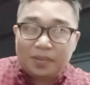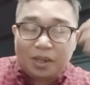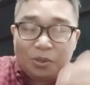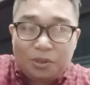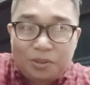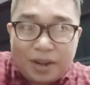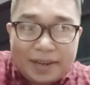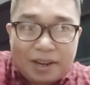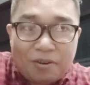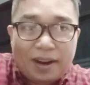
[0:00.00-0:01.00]
Dulu
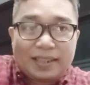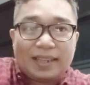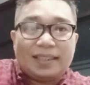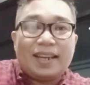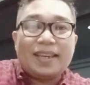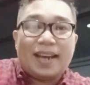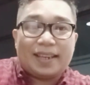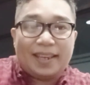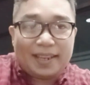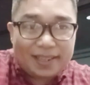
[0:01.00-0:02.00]
ada orang yang tidak
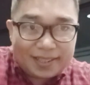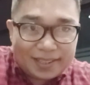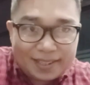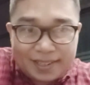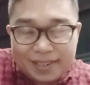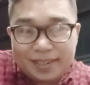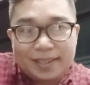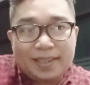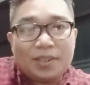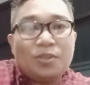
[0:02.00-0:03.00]
yakin.
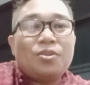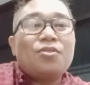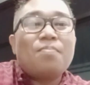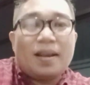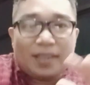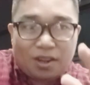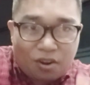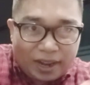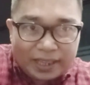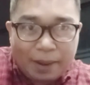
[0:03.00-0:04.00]
Dulu banyak
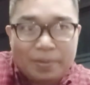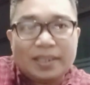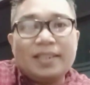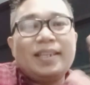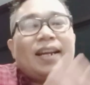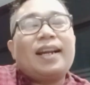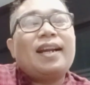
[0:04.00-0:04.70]
orang yang menyinyir.